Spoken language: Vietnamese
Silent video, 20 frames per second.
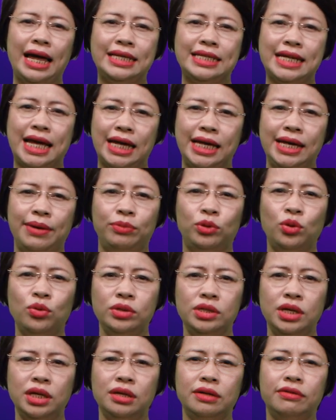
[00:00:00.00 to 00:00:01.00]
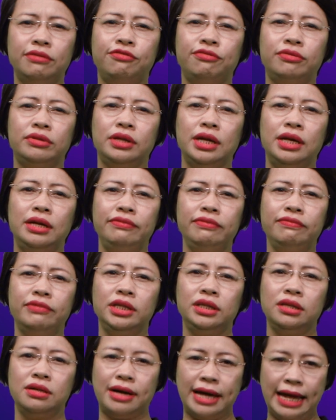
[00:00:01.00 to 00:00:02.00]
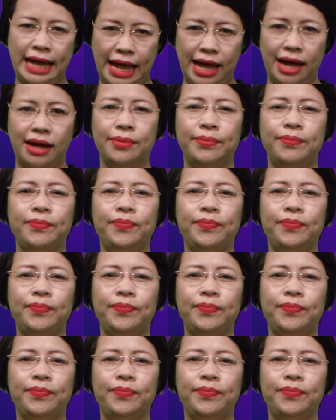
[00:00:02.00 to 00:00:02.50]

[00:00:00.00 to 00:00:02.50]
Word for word: trải nghiệm tốt nhất đến với từng khách hàng.